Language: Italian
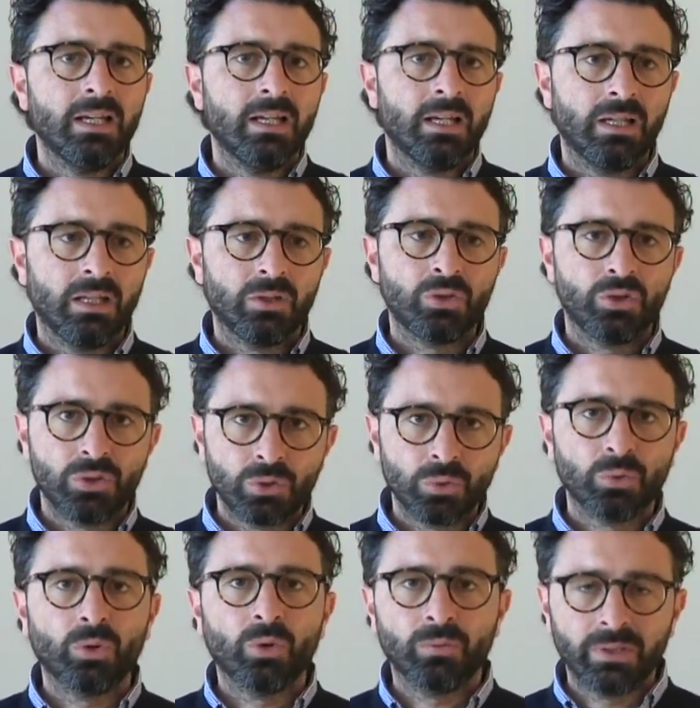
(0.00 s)
Eh, ci
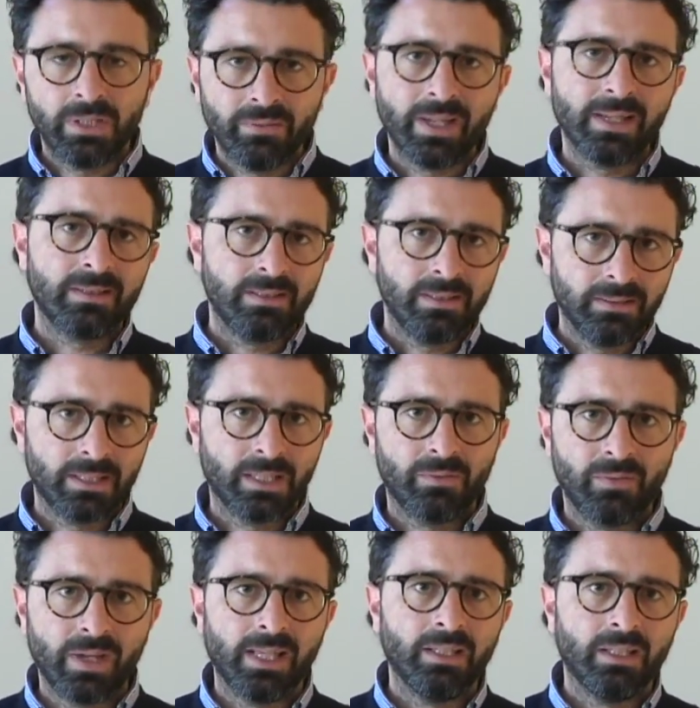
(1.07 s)
sono diversi
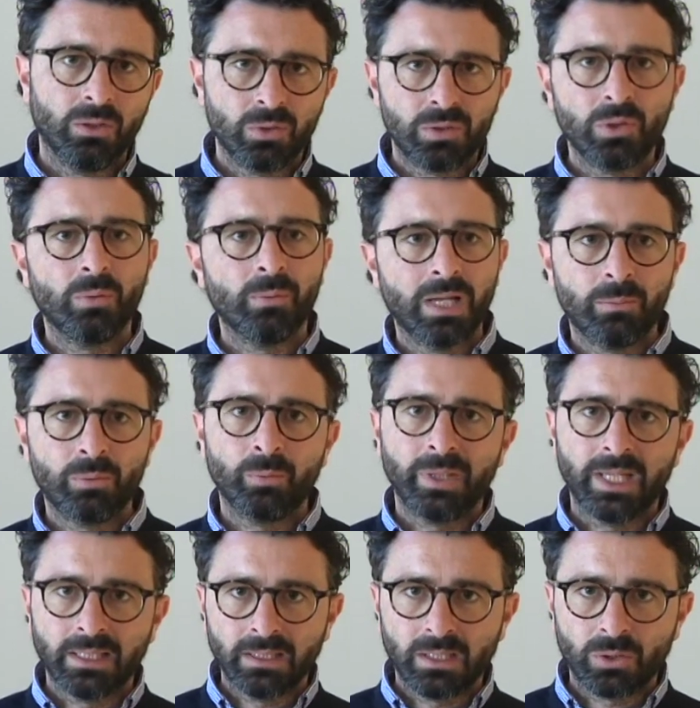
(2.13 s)
interventi, così come la
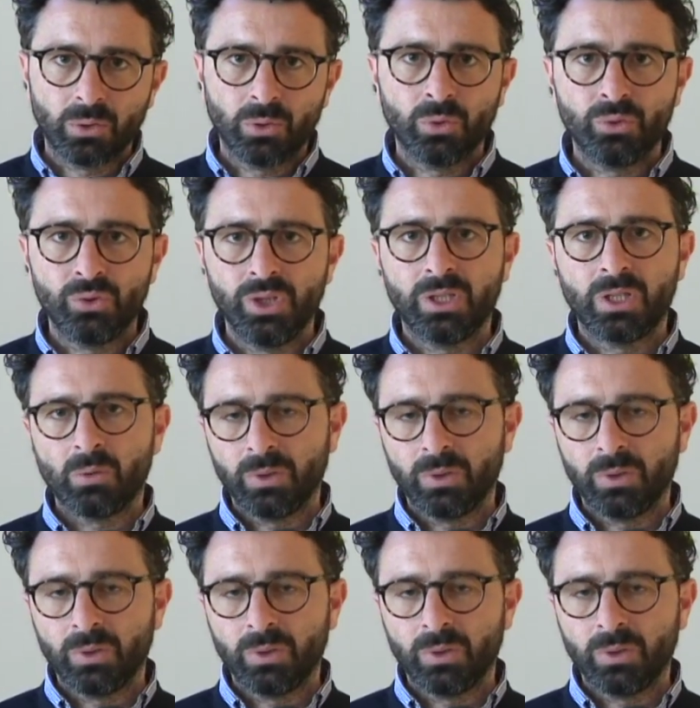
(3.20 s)
promenade archeologique,